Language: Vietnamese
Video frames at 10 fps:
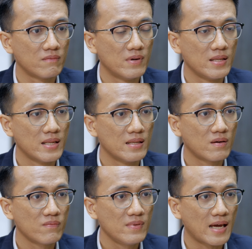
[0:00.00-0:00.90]
mình nhìn
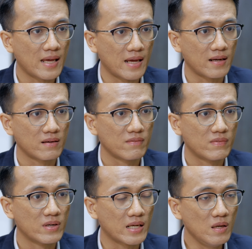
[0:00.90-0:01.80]
trong dài hạn và
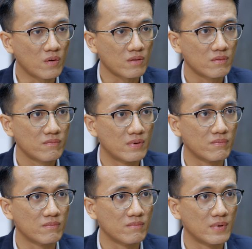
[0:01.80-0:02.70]
mình kỷ luật
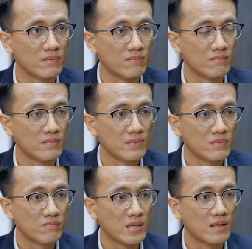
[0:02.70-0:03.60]
mình mình
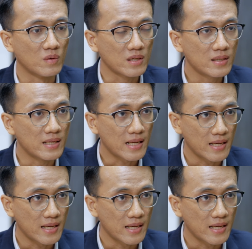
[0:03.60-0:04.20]
mình đầu tư định